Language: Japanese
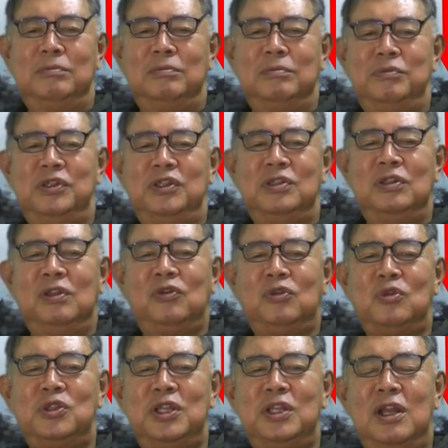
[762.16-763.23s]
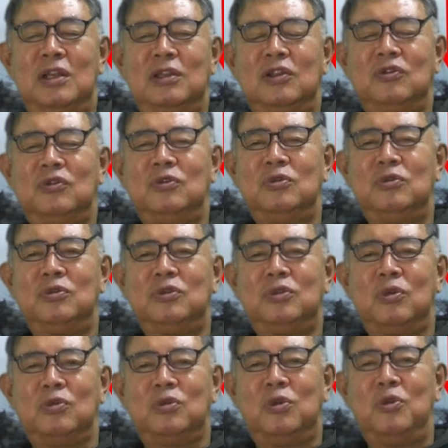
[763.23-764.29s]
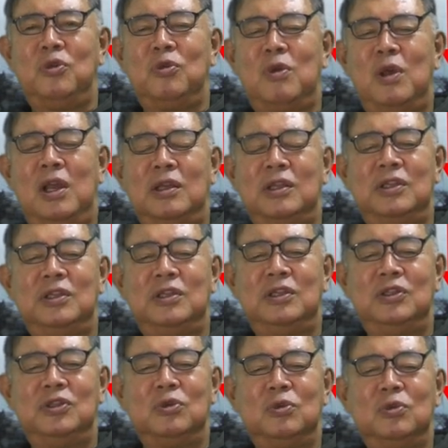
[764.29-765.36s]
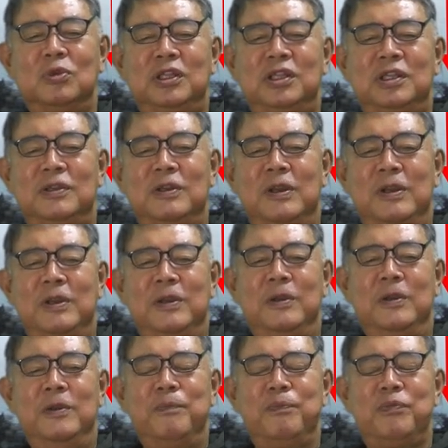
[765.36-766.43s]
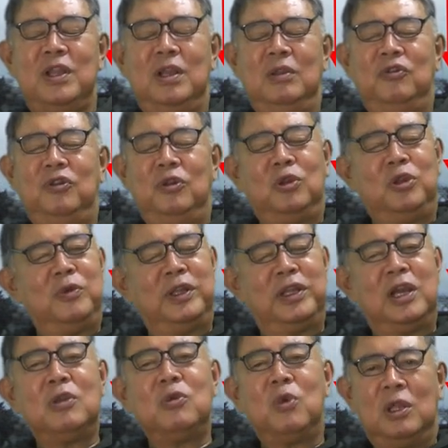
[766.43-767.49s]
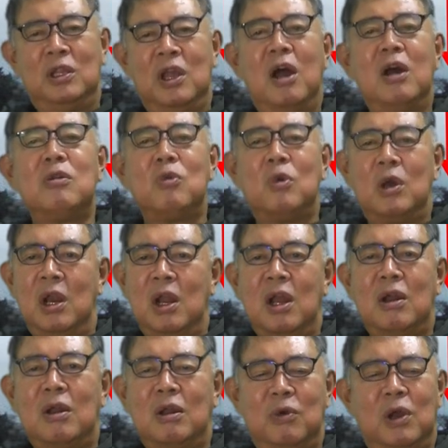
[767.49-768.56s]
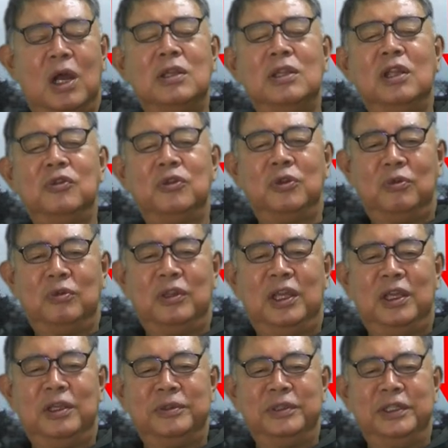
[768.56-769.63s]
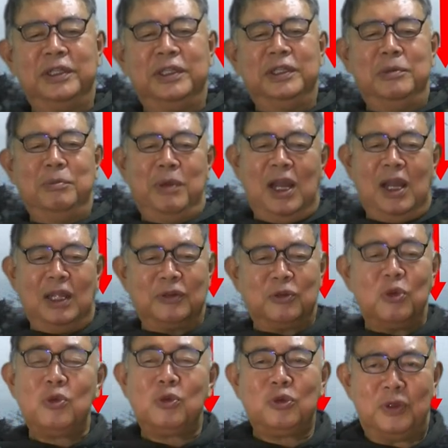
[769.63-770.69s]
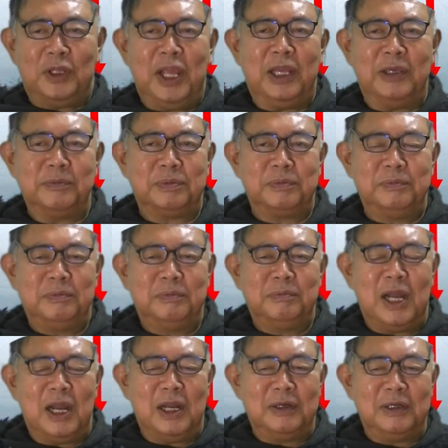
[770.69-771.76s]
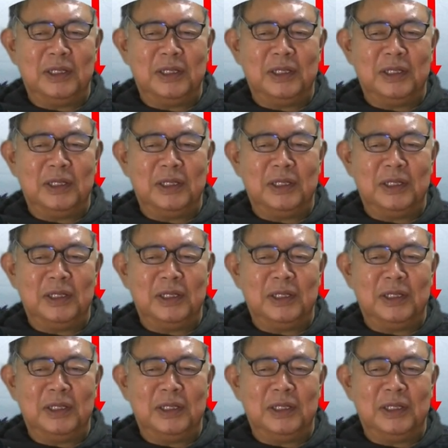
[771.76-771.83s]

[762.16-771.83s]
ビジネスとして成り立つ曲というのは非常にゼロではないのかな、あるのかな、わかんないですけどね。まあ、ということで、まあ、